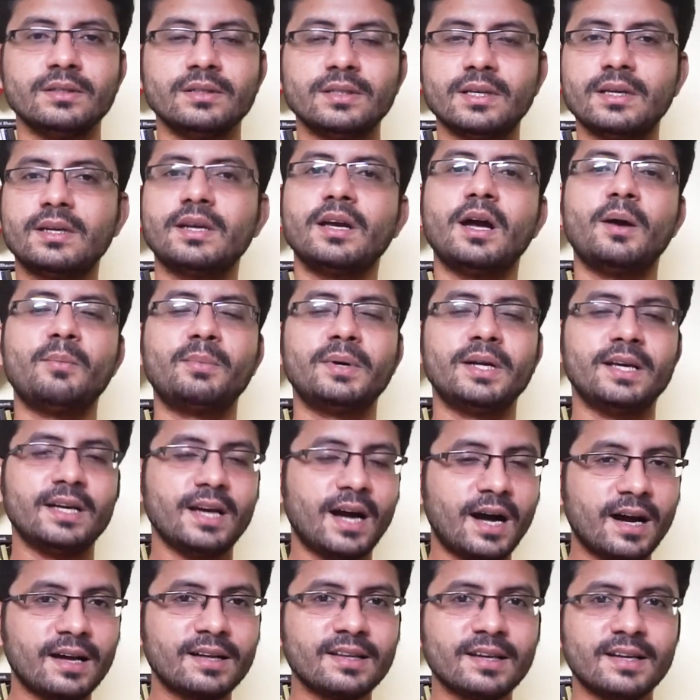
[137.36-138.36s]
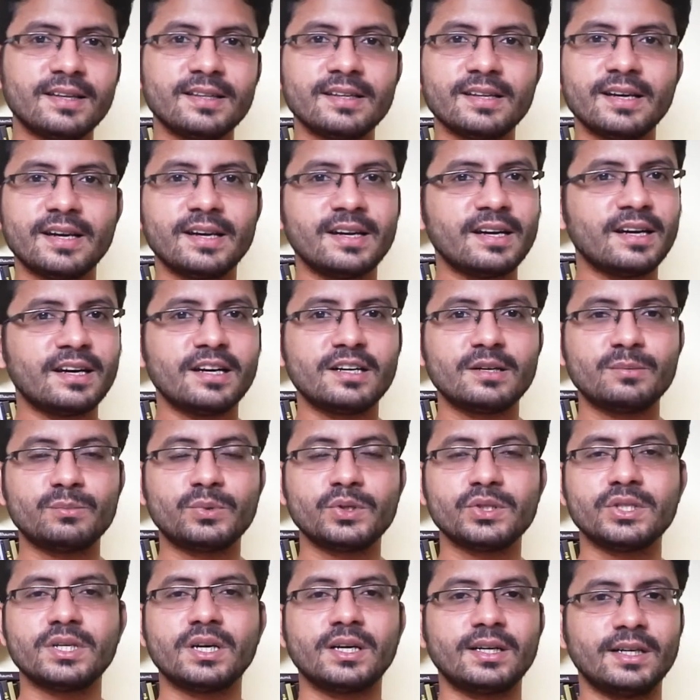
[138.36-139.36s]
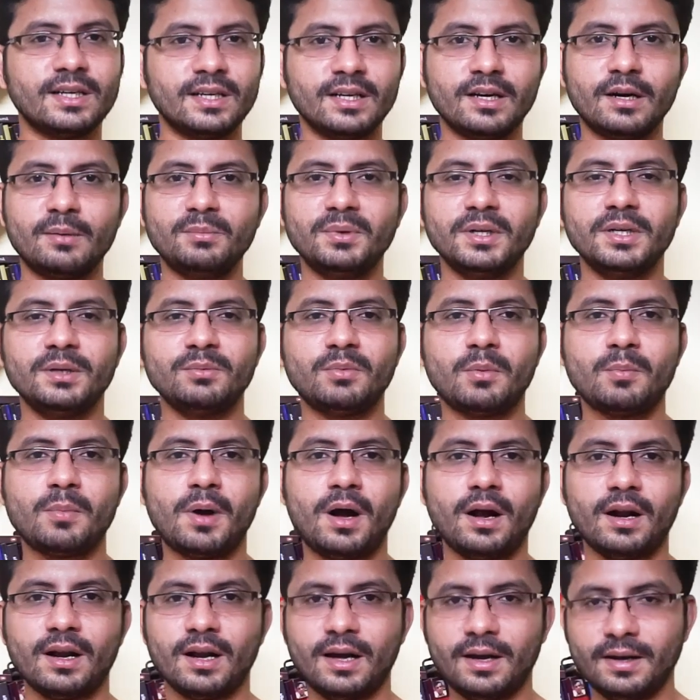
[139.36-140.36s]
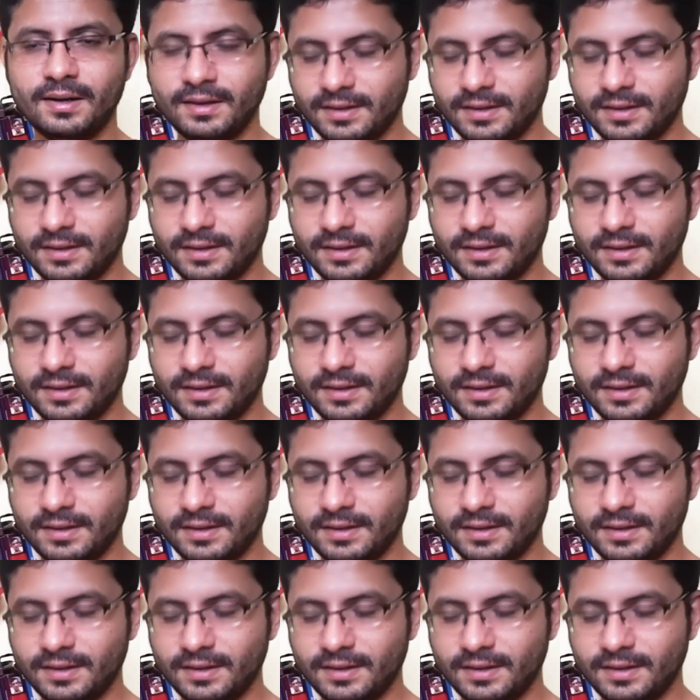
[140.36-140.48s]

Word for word: சரி அப்படி யார் தான் இதில் என்ன கண்டுபிடிச்சாங்க அப்படின்னு இப்போ பார்க்கலாம்